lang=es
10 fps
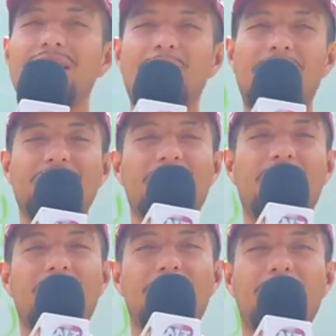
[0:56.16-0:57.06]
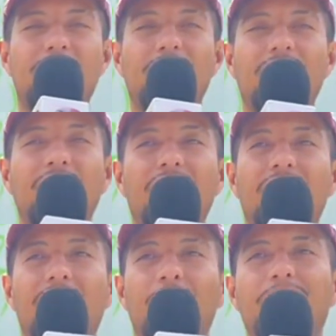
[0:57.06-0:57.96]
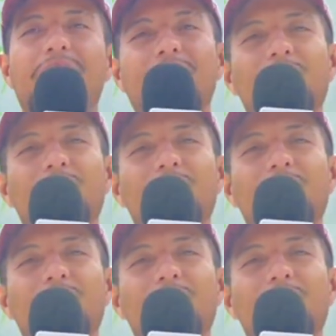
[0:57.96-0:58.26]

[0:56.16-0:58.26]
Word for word: quise plasmar como pues a